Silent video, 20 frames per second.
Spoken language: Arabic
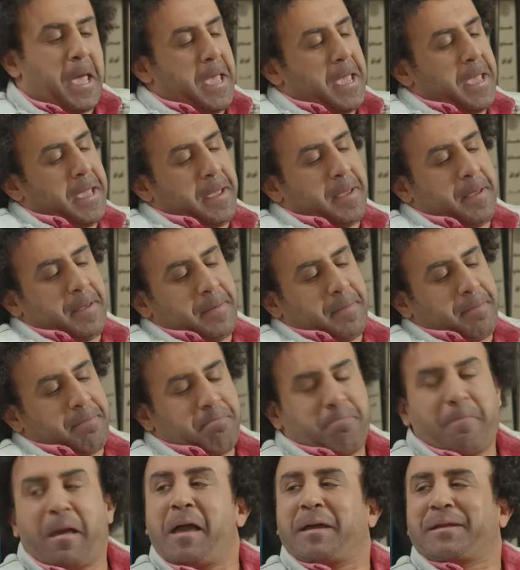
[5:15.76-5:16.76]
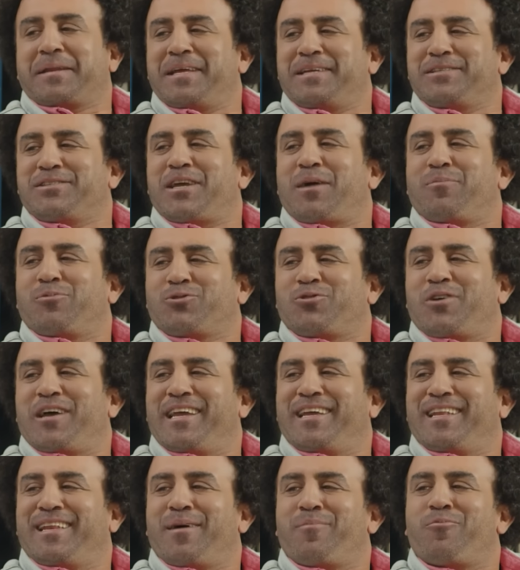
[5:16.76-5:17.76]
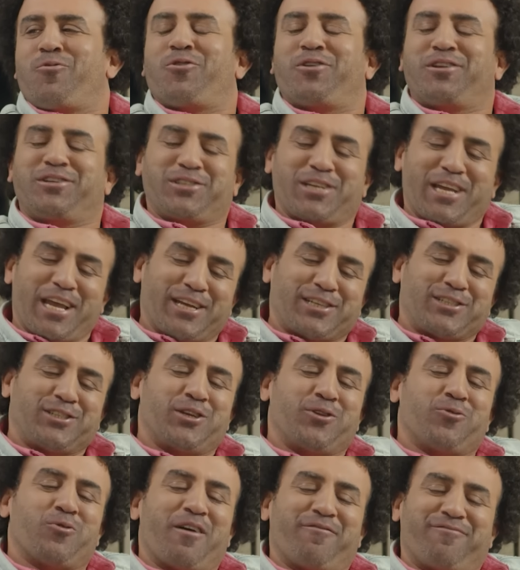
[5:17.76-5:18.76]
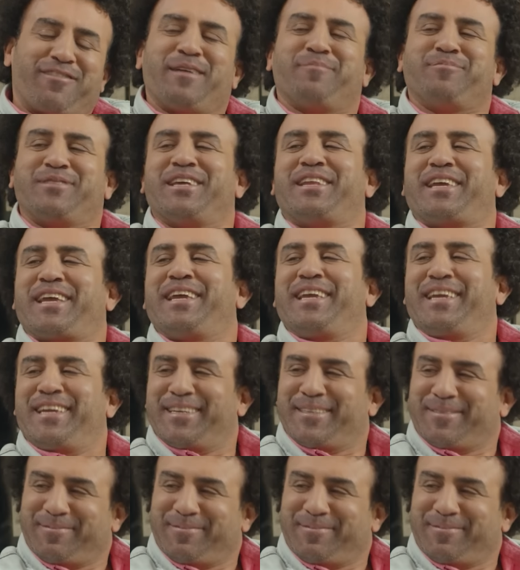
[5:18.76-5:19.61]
آه، معك ناجي ابو سهيله مخرج اكشن وافلام تاريخيه